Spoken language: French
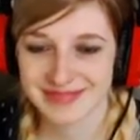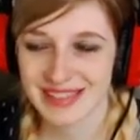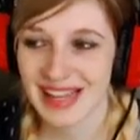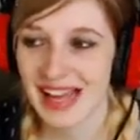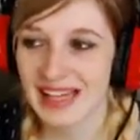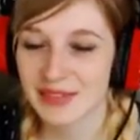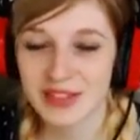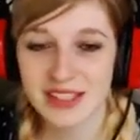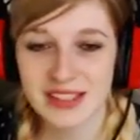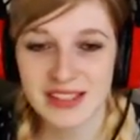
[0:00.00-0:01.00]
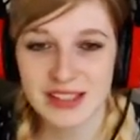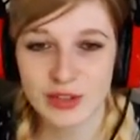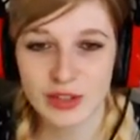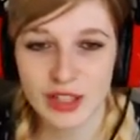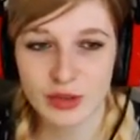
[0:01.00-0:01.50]
Allez, finissez de
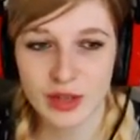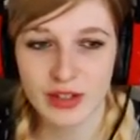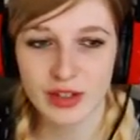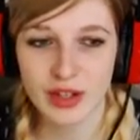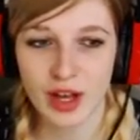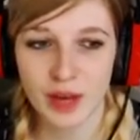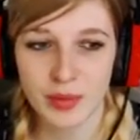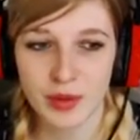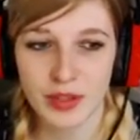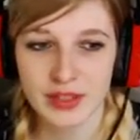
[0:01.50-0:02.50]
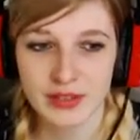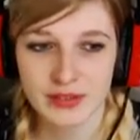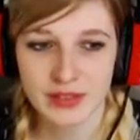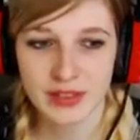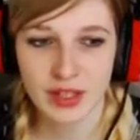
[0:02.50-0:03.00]
discuter tous les deux. et Hop, au lit.
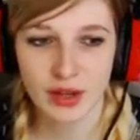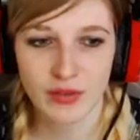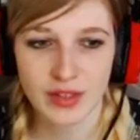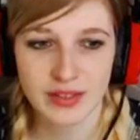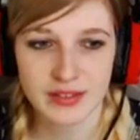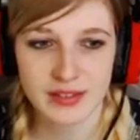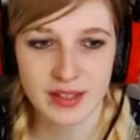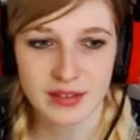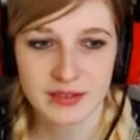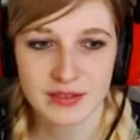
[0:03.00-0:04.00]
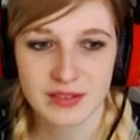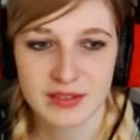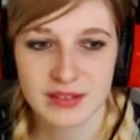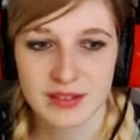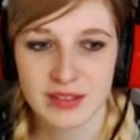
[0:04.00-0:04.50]
D'ailleurs, on va éteindre ça.
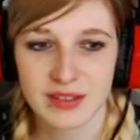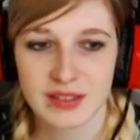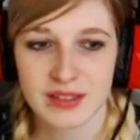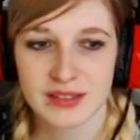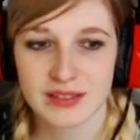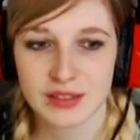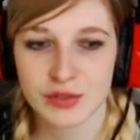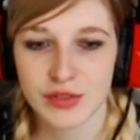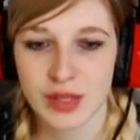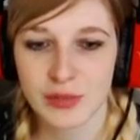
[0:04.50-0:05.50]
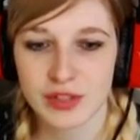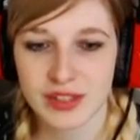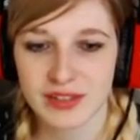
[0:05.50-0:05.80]
Ça suffit la musique.